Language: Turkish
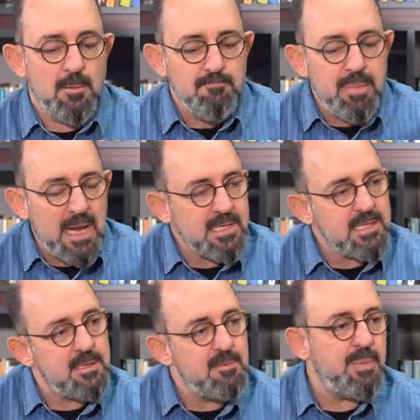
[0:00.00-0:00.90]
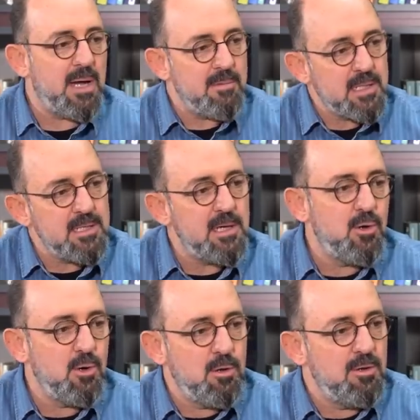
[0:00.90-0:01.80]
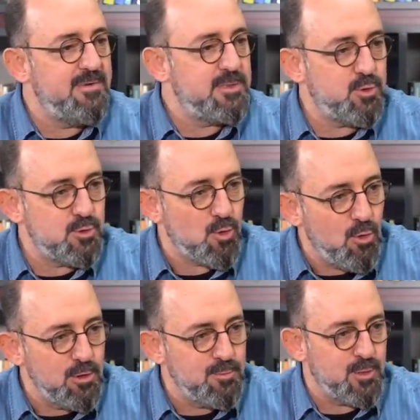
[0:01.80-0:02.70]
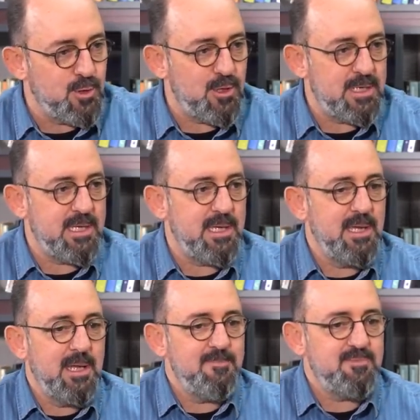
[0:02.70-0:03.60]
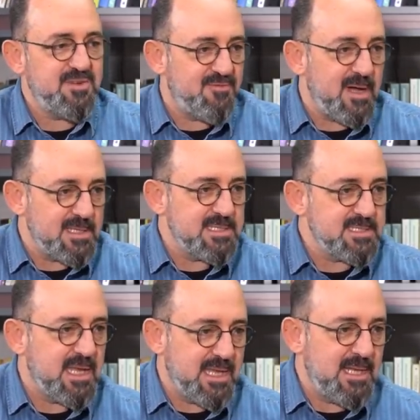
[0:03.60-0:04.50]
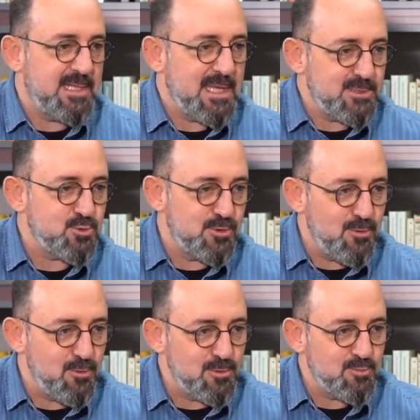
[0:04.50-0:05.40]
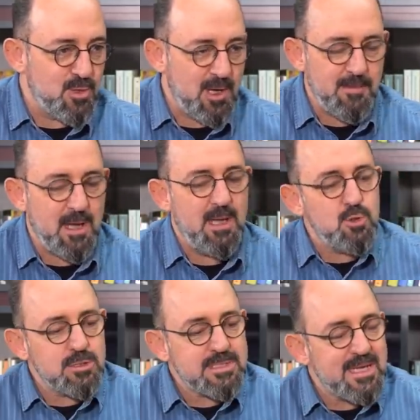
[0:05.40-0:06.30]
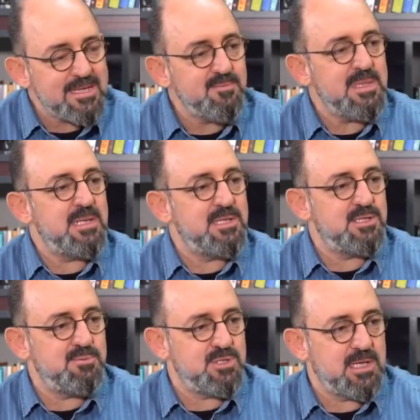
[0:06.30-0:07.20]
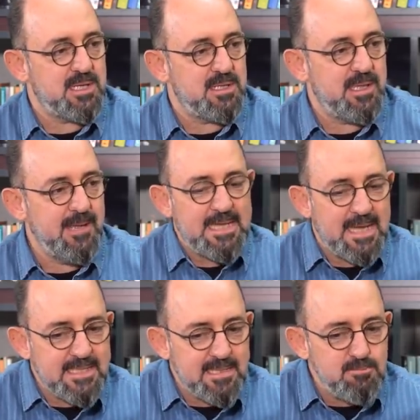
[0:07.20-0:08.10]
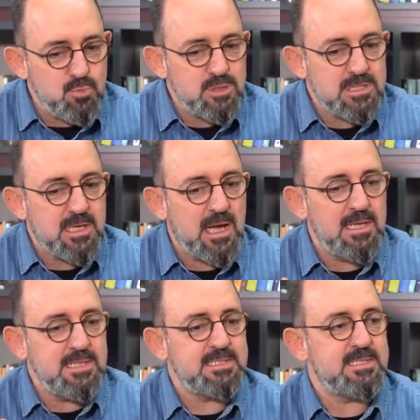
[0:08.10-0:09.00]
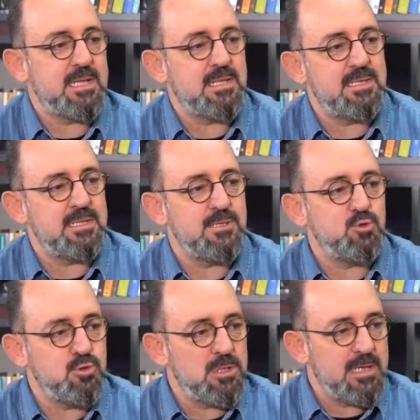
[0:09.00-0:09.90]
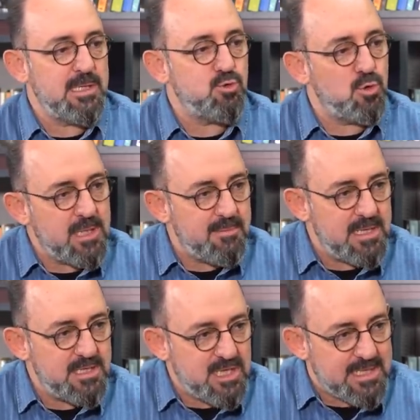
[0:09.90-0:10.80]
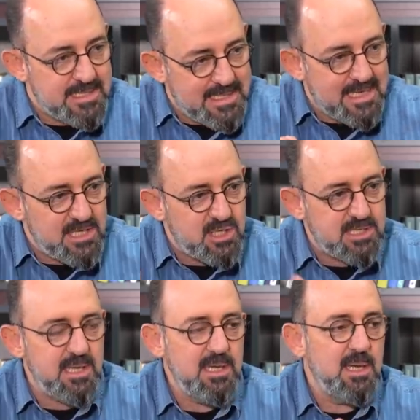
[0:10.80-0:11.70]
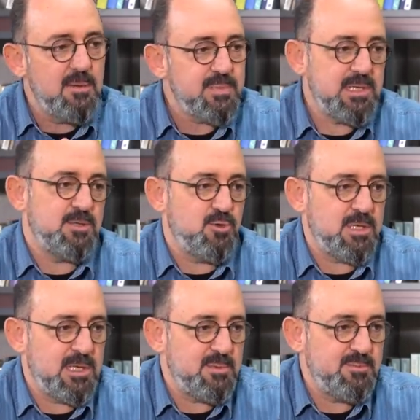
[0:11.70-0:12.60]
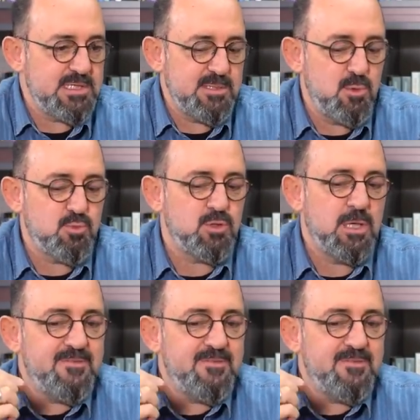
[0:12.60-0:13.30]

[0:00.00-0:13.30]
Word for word: Belki parmaklarıyla hırlı virtüöz olmuyor. Hani bir Fazıl Say 50'den sonra olunmuyor ama çok tatmin edici bir şekilde kendi müzikal isteklerini dünyaya dökebilecek derecede piyano öğrenebilmesi mümkün.